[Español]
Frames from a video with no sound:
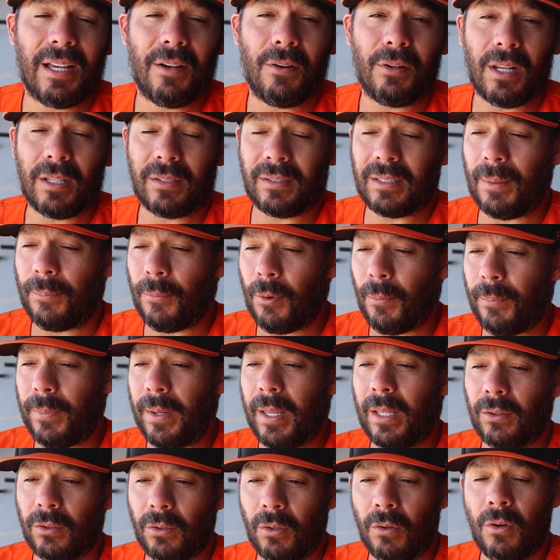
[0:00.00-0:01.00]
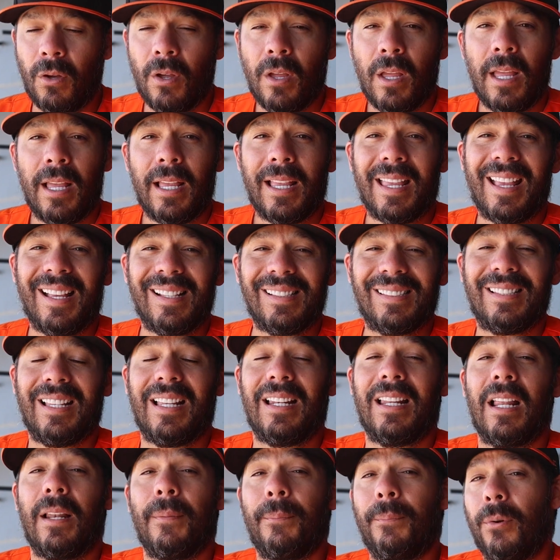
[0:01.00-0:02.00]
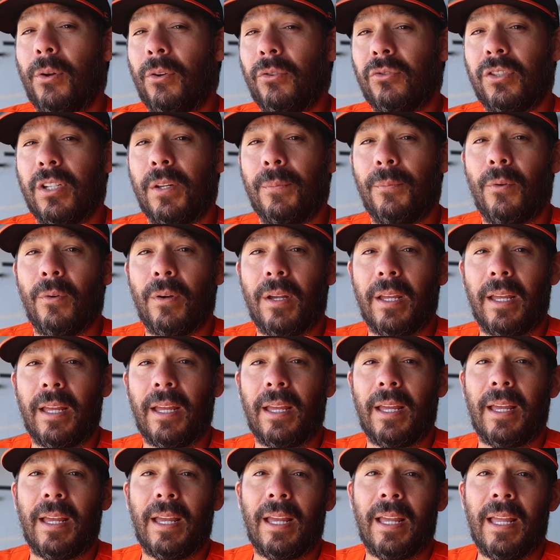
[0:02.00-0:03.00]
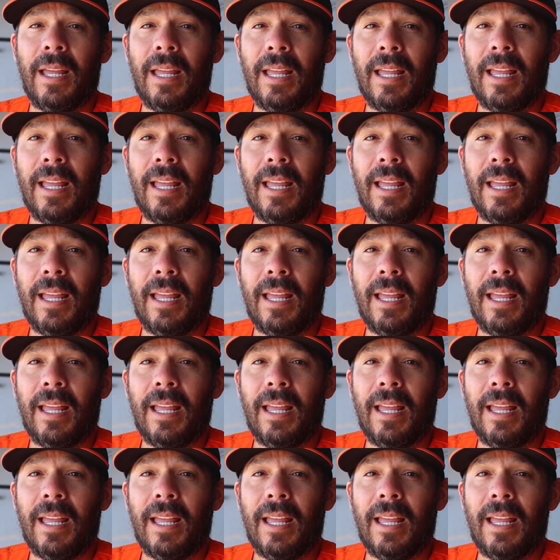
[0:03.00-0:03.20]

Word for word: ahora estamos viendo quién sería el próximo que,